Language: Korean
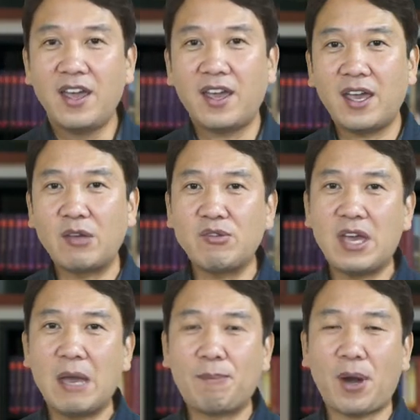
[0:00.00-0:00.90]

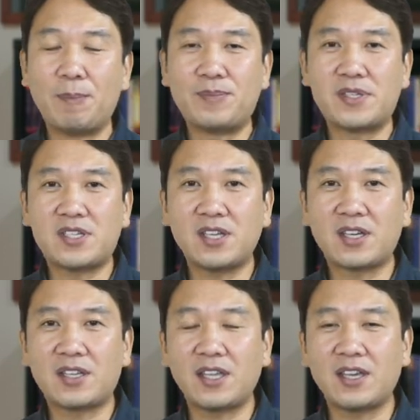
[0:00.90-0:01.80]
행위의
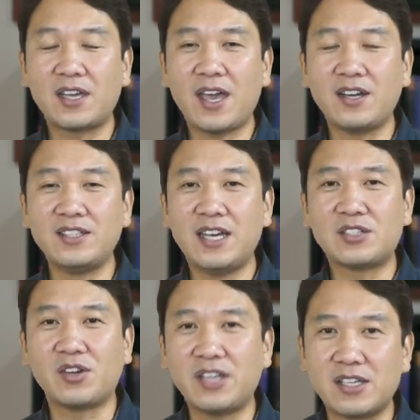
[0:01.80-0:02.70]
법칙에
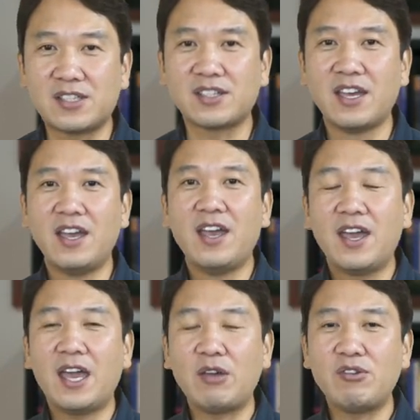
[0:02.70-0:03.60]
의해서냐? 즉,
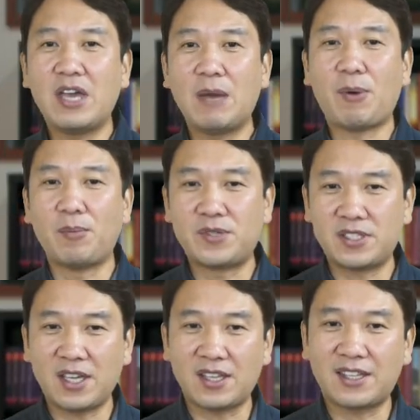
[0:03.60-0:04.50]
행위의
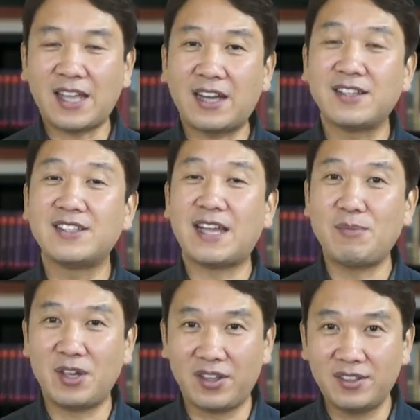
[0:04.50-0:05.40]
법칙에
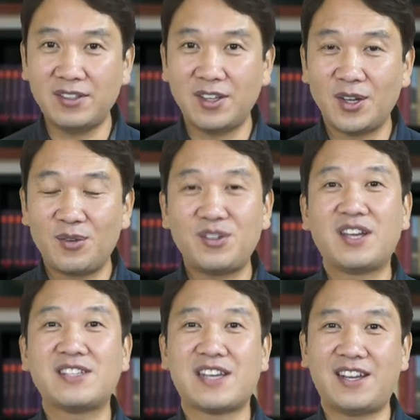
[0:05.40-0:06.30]
따른다면
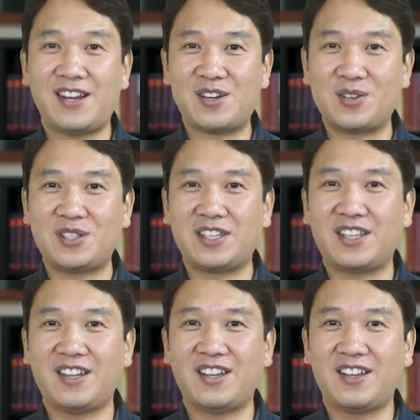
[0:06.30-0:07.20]
우리에겐 자랑할 것이
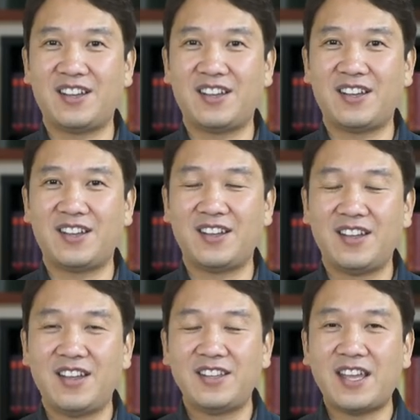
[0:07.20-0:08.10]
있다.
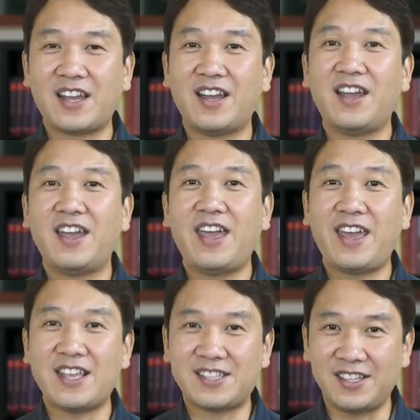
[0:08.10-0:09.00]
내가
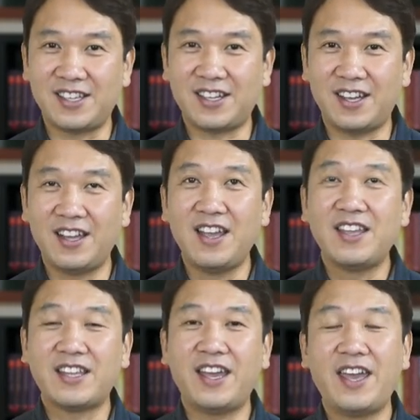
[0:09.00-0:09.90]
행했으니까.
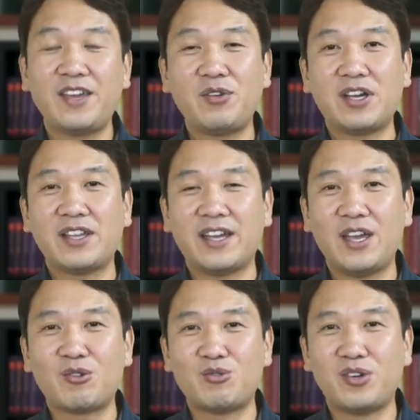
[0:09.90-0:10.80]
나의 행위가
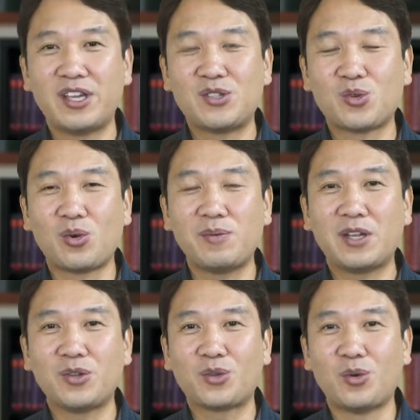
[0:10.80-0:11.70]
나의 구원에
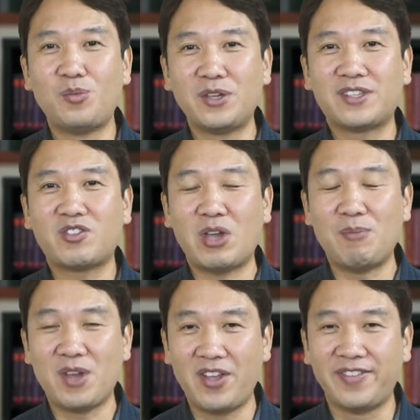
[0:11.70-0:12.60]
조금이라도 도움이
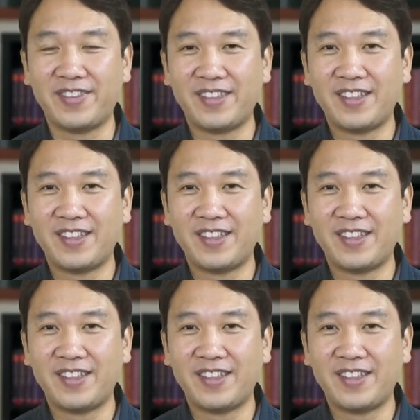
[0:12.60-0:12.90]
되면,